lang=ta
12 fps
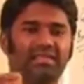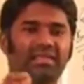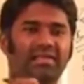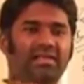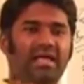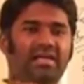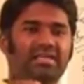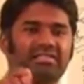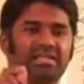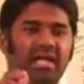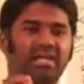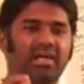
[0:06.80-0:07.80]
இந்தியன்
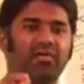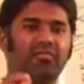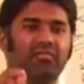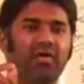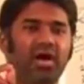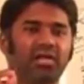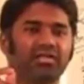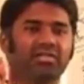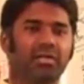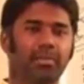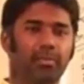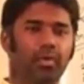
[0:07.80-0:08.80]
ஸ்டேட் ஆஃப்
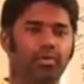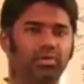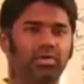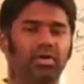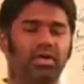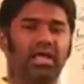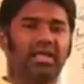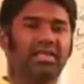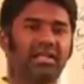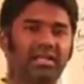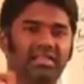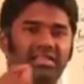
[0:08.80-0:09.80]
ஃபாரஸ்ட் ரிப்போர்ட்
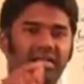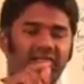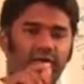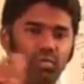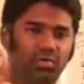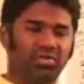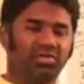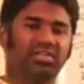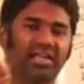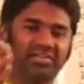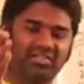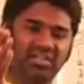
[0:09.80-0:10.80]
என்ன தெளிவாக
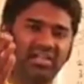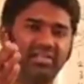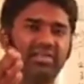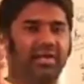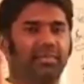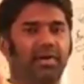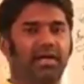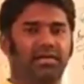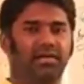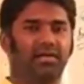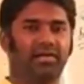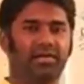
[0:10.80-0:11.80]
கொடுக்குது தயவுசு நீங்க தேடி
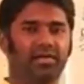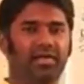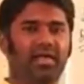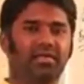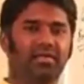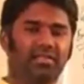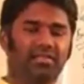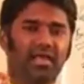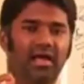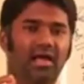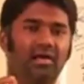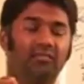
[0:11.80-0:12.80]
பாருங்க
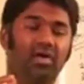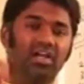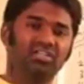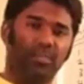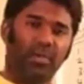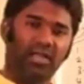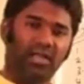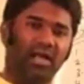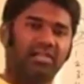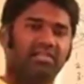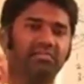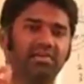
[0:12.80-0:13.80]
இந்தியா
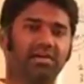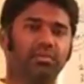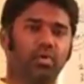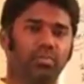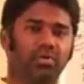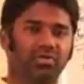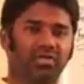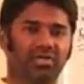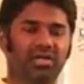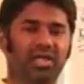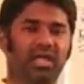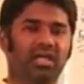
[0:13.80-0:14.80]
வாஜ்பாய் காலத்தில் விட்டுட்டு
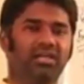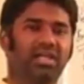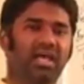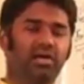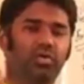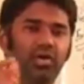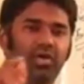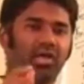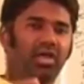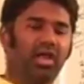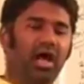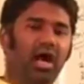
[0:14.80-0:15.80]
போகும்போது
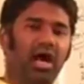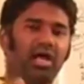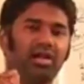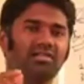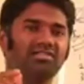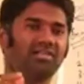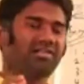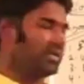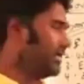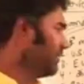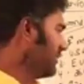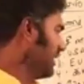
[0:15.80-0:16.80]
ஏறக்குறைய ஆறு
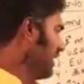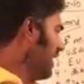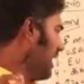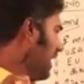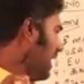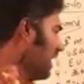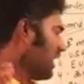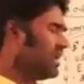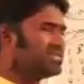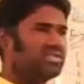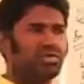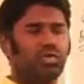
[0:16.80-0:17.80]
லட்சத்தி
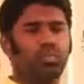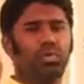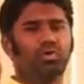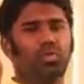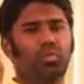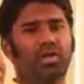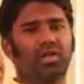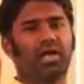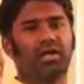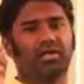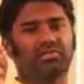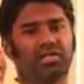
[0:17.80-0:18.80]
ஆறு லட்சத்தி முப்பத்தி
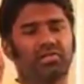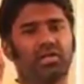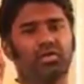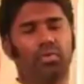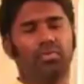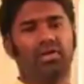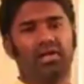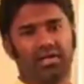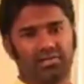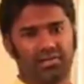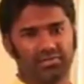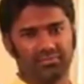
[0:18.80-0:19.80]
ஒன்பதாயிரம் சதுர
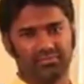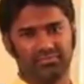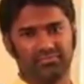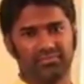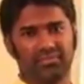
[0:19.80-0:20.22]
கிலோமீட்டராக இருந்தது